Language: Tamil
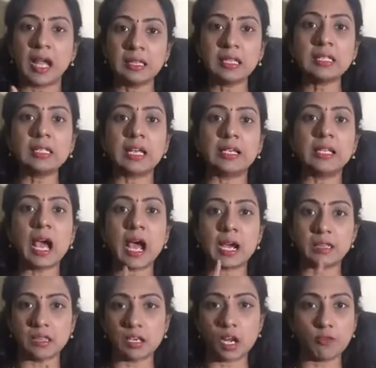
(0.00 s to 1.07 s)
அந்த தண்ணியை
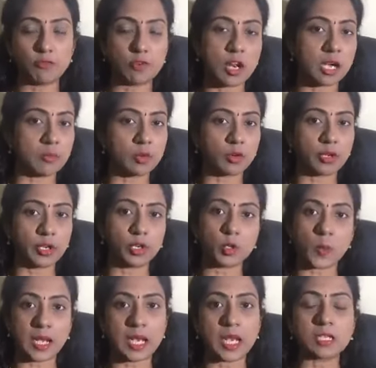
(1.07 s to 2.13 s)
அடுத்த நாள் ஃபுல்லாக நம்ம
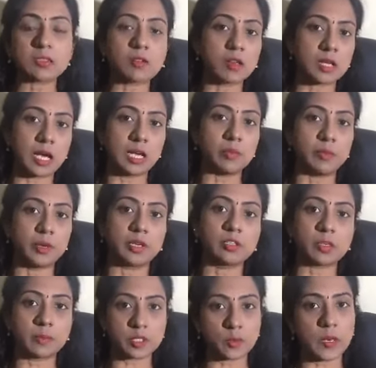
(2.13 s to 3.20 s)
குடிக்கணும் டுவெல் ஹார்ஸ்க்குள்ள காலி
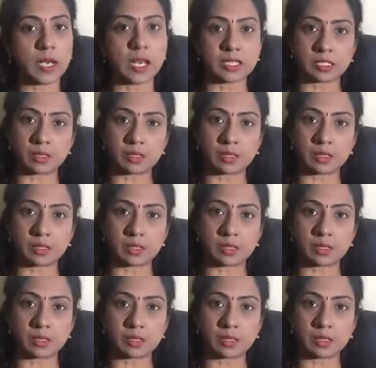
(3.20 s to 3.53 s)
பண்ணிடணும் சப்போஸ் டுவெல்